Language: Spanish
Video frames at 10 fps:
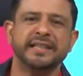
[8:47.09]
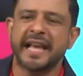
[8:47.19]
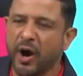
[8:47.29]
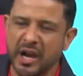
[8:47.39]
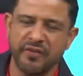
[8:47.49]

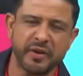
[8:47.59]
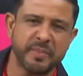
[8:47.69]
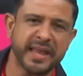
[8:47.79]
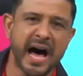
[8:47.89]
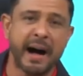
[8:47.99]
Llegó la
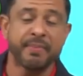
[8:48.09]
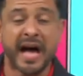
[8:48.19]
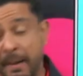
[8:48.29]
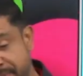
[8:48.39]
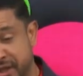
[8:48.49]
enfermedad
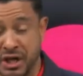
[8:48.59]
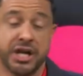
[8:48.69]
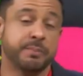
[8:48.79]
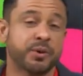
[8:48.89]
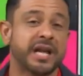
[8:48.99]
a
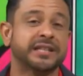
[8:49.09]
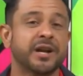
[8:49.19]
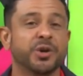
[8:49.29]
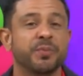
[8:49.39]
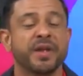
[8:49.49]
pedir por la
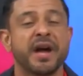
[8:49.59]
salud